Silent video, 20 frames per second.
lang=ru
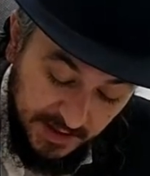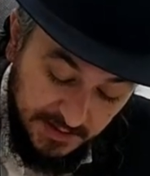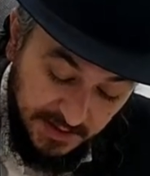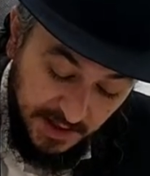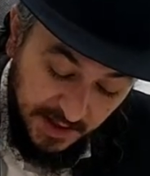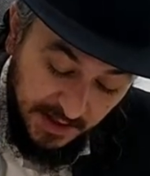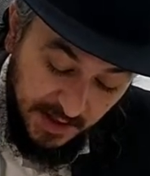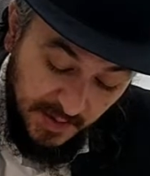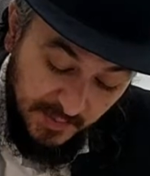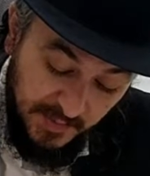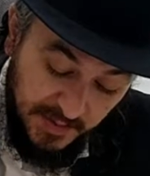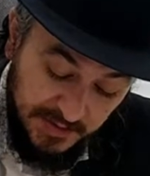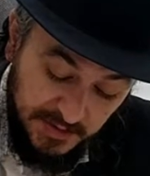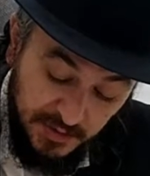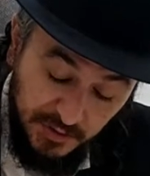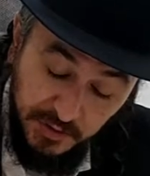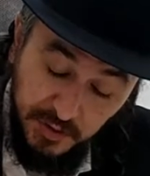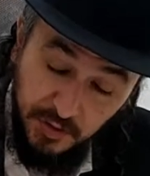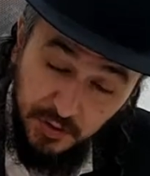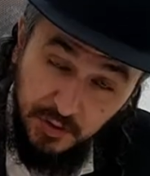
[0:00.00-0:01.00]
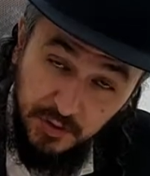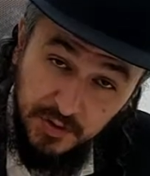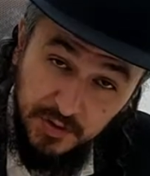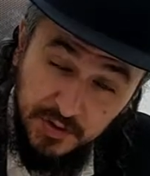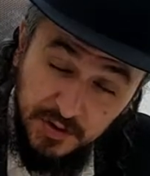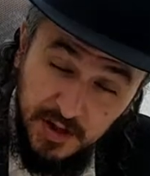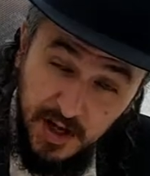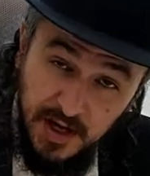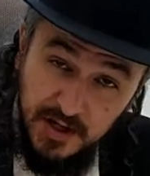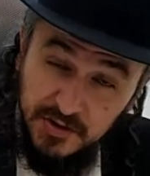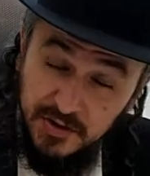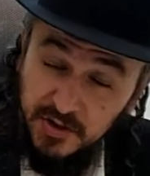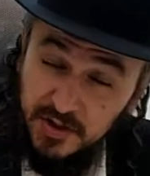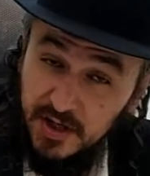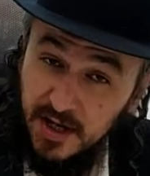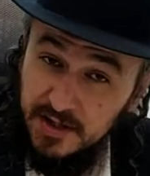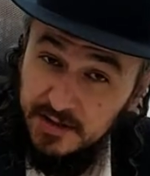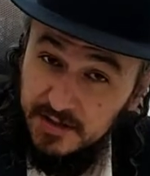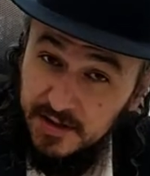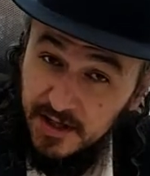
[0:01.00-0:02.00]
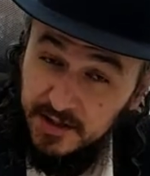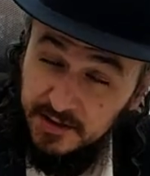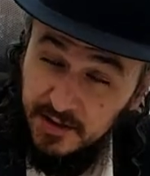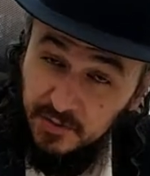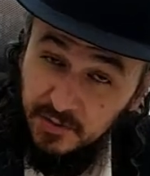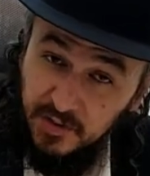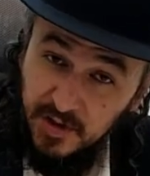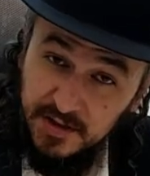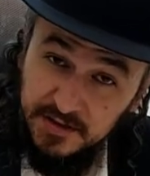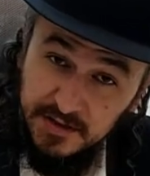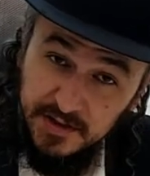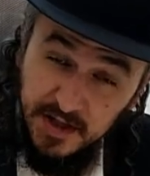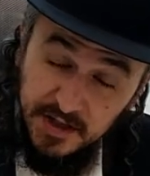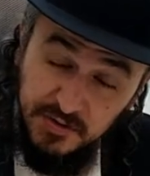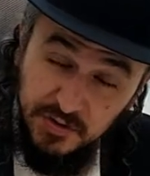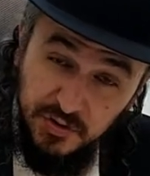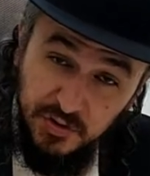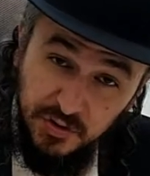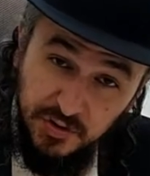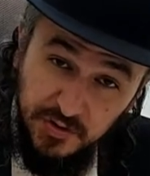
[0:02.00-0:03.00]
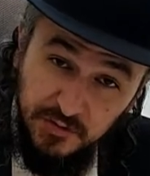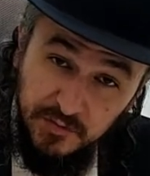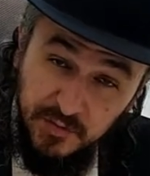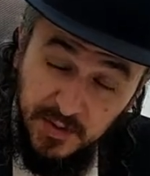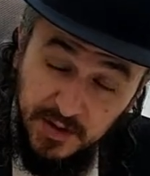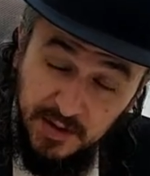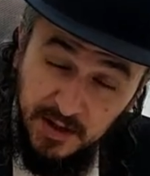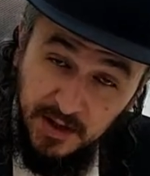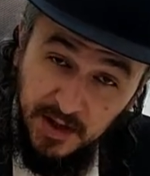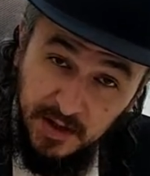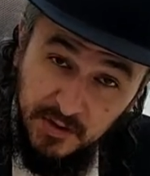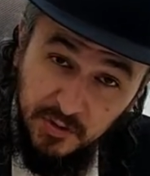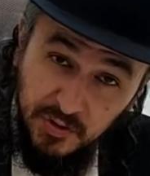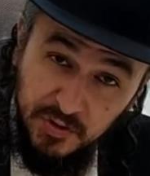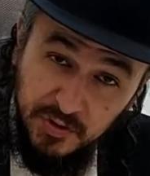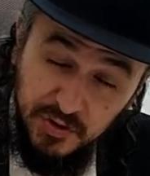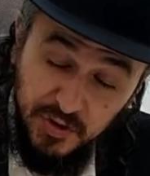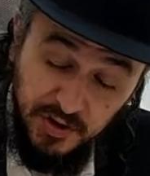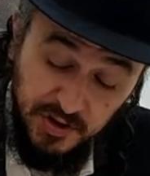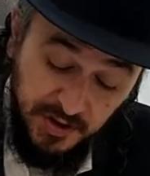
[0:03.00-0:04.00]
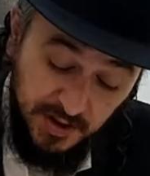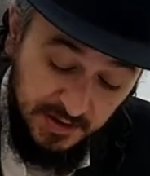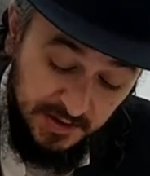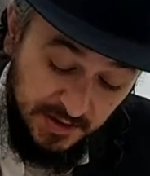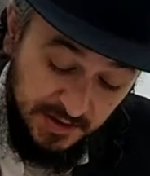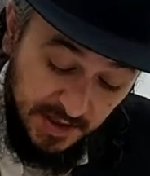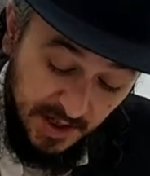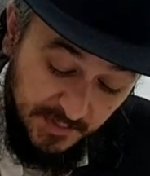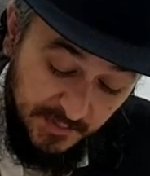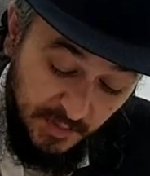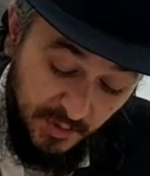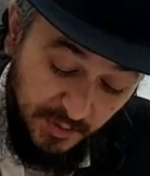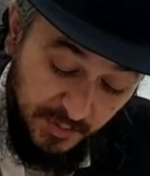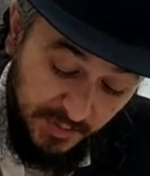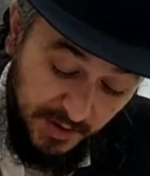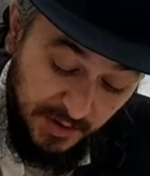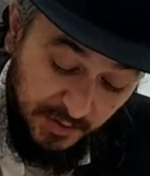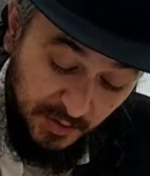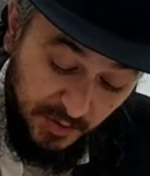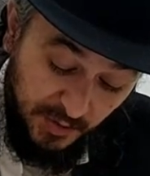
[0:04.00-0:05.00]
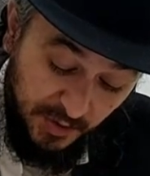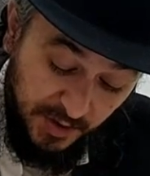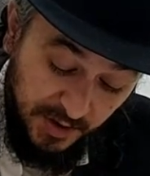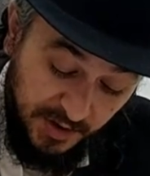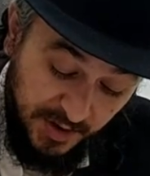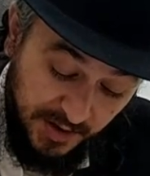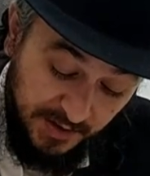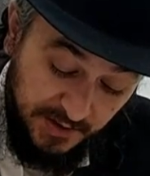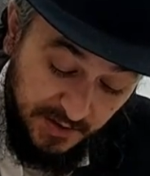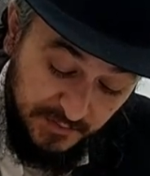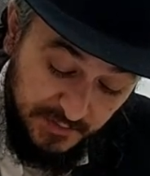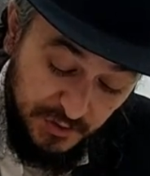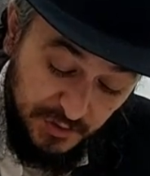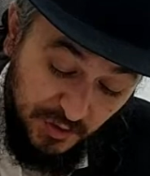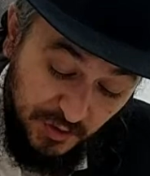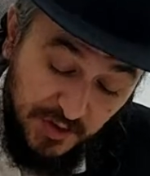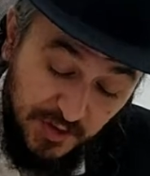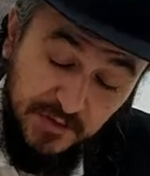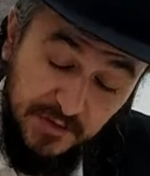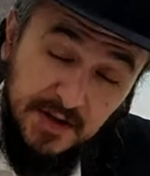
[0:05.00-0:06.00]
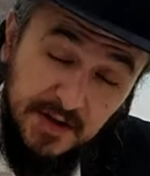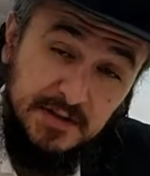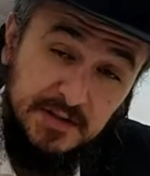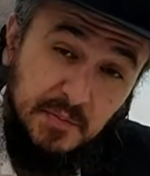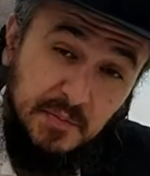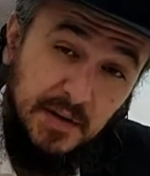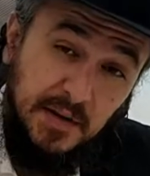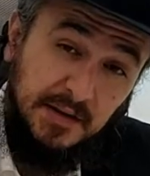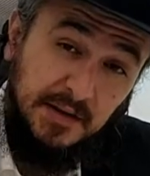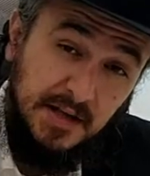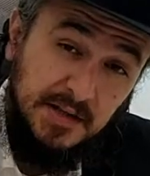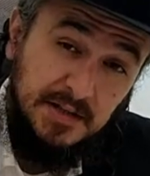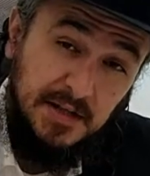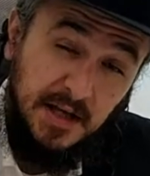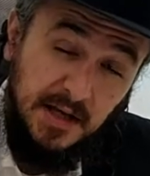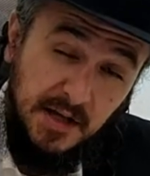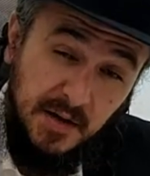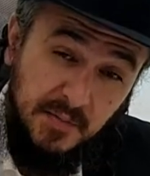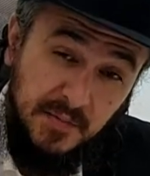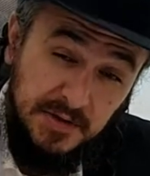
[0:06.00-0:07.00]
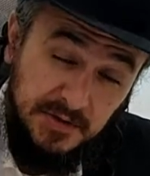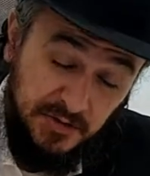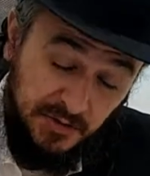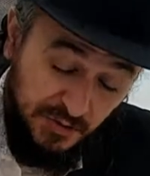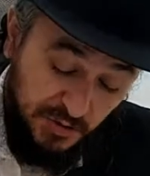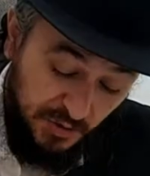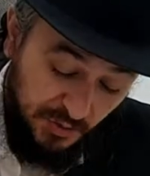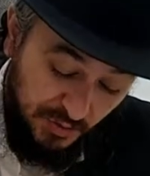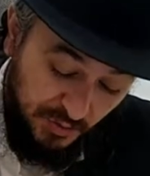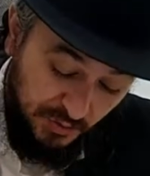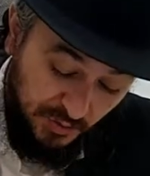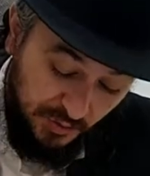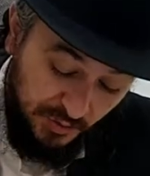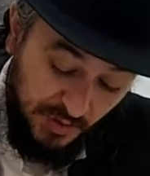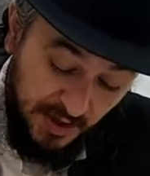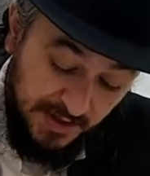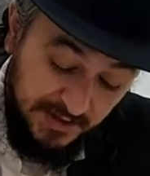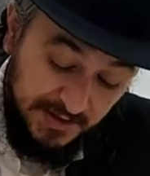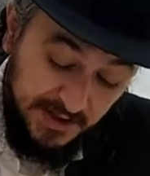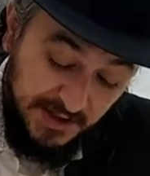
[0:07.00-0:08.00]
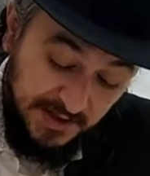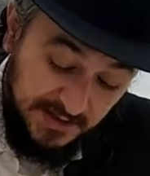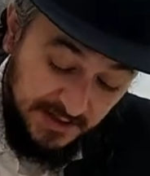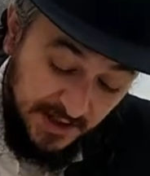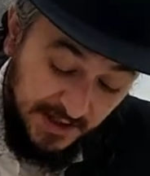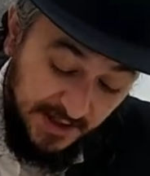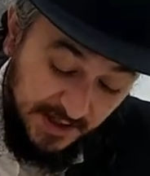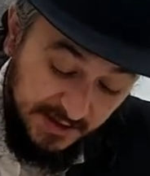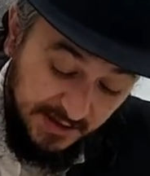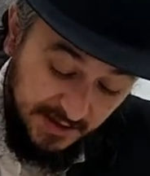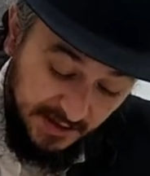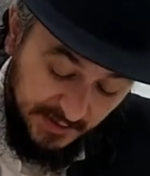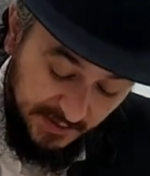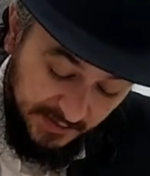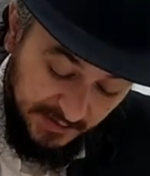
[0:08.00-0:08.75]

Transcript: с харам бецодо. Каждый раз, когда у нас есть что-то в мире хорошее и не дай Бог плохое, это все говорится матан с харам бецодо. У нас есть за это